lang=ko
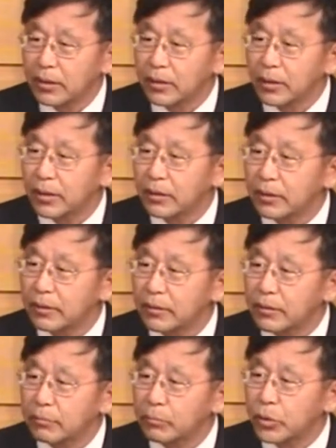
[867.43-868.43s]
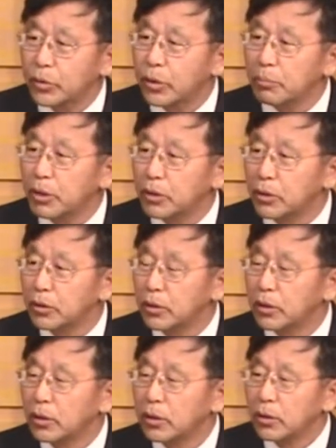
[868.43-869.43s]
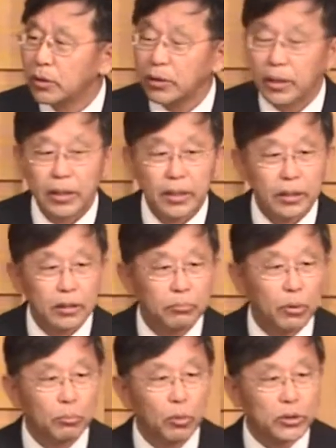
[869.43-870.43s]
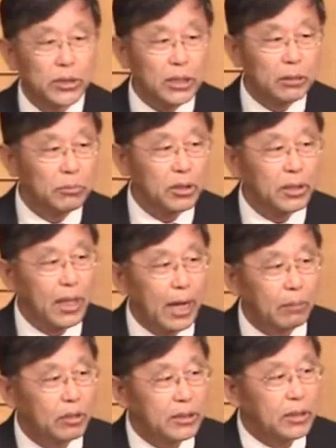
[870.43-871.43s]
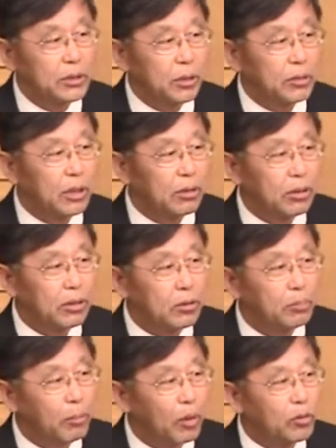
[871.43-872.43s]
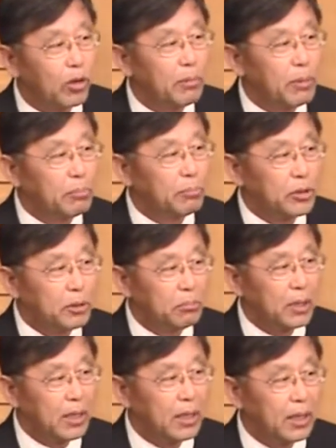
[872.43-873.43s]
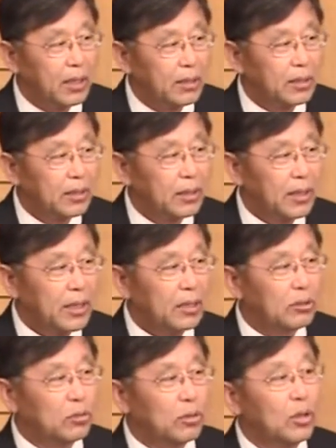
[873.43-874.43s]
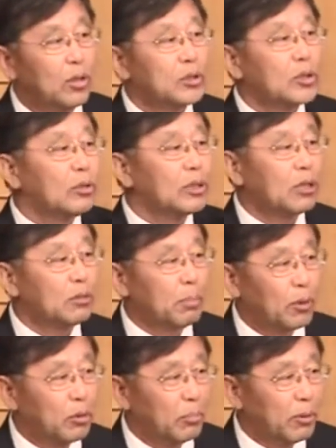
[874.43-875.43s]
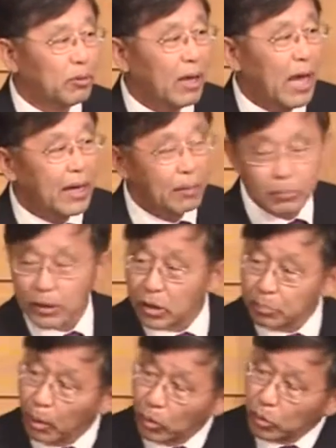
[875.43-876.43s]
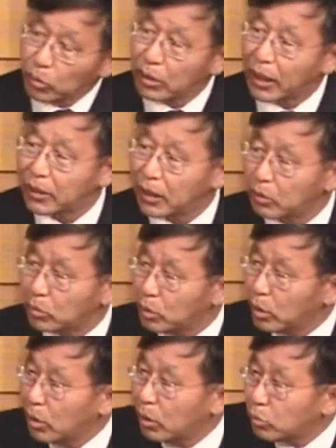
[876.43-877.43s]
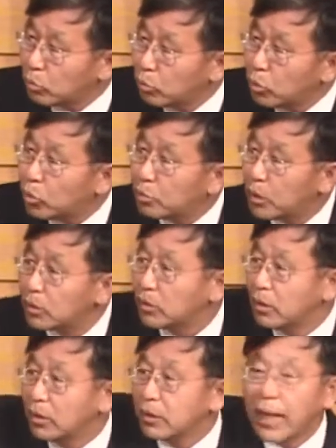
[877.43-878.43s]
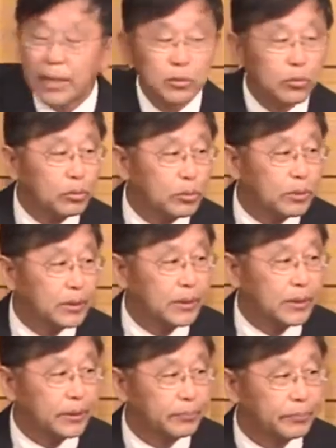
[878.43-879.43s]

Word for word: 예, 뭐 그러면은 예, 뭐 목사님들이나 아무한테 전화 걸어갖고 그 번호가 몇 번입니까? 해갖고 전화로 번호 번호 알아, 그 번호를 알아갖고 누르면은 다 들어올 수 있어요.